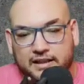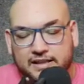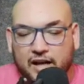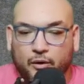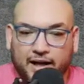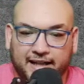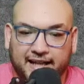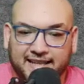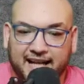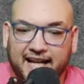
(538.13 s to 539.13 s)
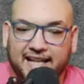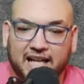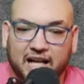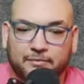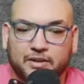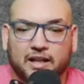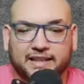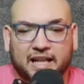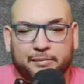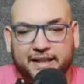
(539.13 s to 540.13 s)
زقه على اي حال قام
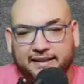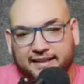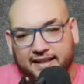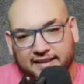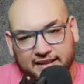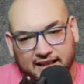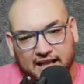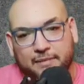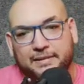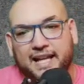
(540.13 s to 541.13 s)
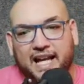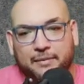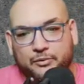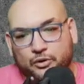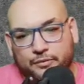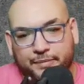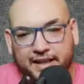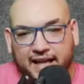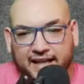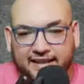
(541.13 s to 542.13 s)
ضاغط على البدق تاني قام لاعب روك
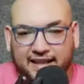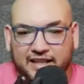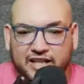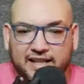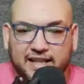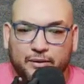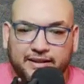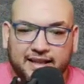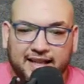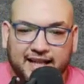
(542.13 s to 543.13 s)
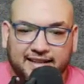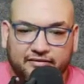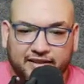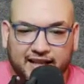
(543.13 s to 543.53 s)
بي 8 علشان لو انت دخلت في